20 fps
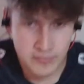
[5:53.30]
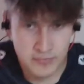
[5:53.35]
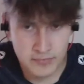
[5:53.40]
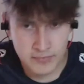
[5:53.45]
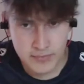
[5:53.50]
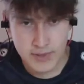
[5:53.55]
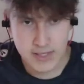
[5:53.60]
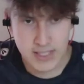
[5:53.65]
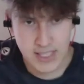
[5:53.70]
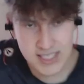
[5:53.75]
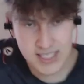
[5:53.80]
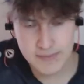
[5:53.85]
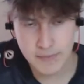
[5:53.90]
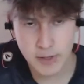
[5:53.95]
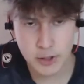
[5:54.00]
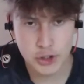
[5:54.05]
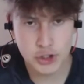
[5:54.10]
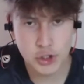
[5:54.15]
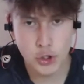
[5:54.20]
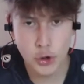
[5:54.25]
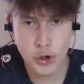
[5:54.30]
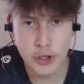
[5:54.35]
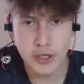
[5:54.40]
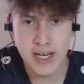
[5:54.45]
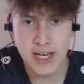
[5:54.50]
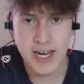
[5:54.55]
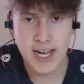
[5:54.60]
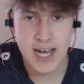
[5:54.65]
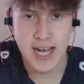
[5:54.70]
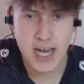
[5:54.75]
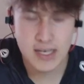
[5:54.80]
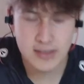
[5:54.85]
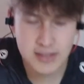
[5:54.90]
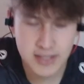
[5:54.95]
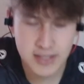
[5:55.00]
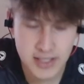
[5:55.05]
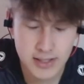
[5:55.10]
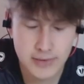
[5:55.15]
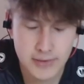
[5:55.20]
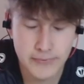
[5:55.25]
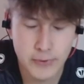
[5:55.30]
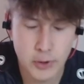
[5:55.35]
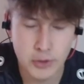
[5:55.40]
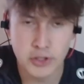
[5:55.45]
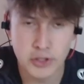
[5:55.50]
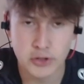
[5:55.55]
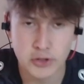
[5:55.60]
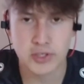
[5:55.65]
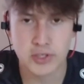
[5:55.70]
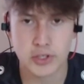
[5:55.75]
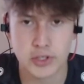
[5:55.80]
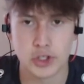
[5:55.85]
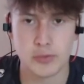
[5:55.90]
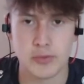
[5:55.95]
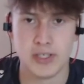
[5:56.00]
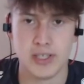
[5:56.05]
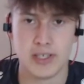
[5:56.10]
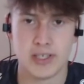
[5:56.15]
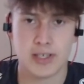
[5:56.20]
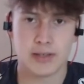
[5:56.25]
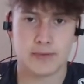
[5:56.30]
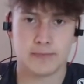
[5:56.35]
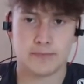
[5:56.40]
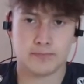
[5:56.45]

Das war schön geradlinig nach vorne durchgespielt.